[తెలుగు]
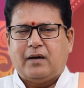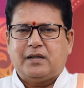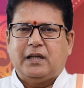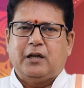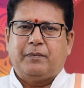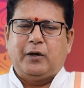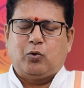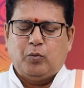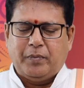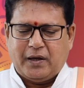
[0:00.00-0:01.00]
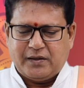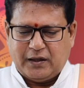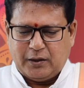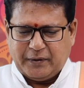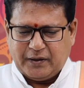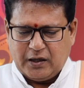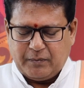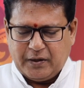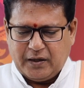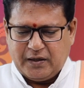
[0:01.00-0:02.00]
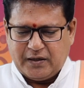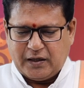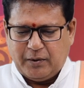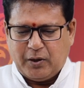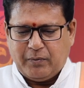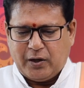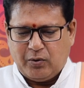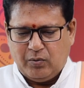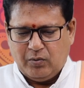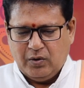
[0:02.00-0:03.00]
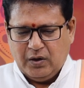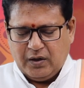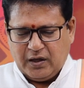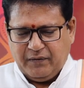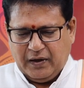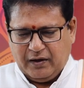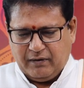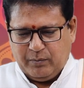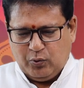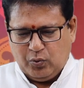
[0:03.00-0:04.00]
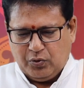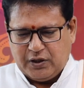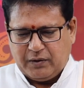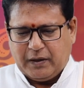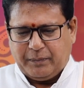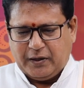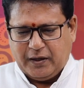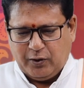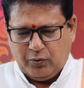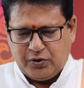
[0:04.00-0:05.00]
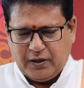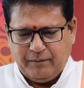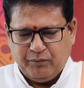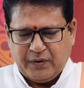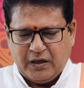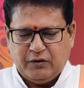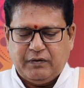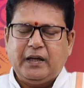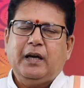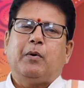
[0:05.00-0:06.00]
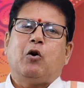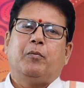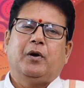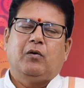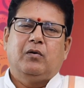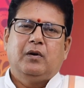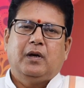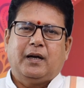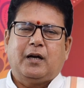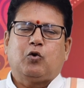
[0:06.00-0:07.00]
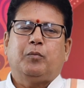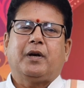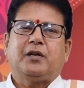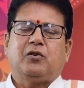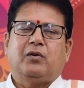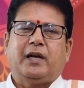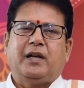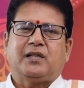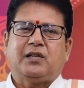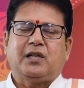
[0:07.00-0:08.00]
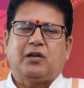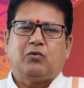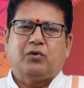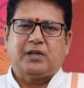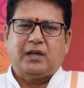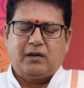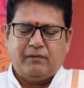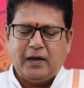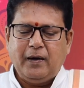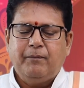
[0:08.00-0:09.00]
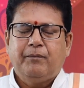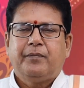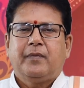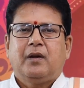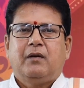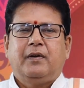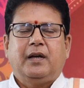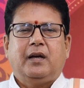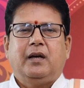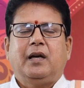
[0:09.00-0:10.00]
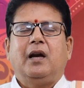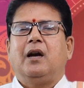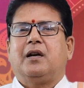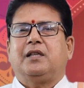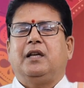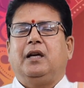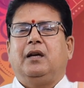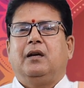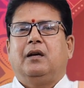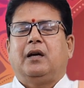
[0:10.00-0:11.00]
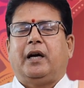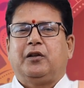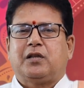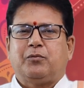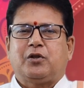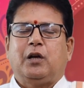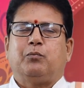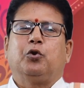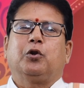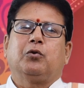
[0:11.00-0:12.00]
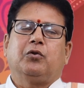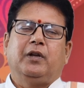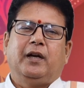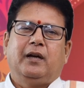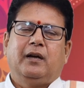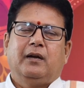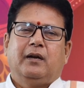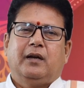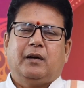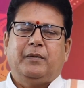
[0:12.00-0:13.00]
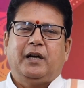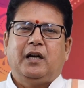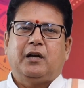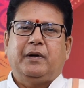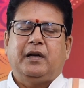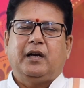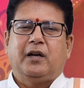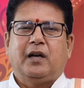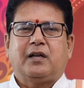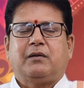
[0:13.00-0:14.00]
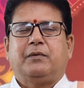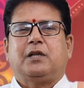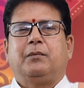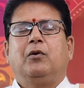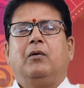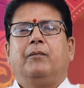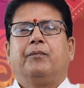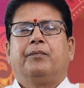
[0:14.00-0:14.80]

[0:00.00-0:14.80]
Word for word: రాశి అయినటువంటి కుంభ రాష్ట్రాధిపతి అయినటువంటి శని భగవానుడు రెండు వేల ఇరవై మూడు జనవరి పదిహేడు నుంచి ద్వితీయ భావములో అనగా కుంభరాశిలోకి ఆయన సంచారం కొనసాగడం వల్ల వీరికి ఏళ్ళనాడు శని ఐదు సంవత్సరాలు పూర్తవుతుంది ఇక మిగిలినటువంటి రెండున్నర సంవత్సరంలో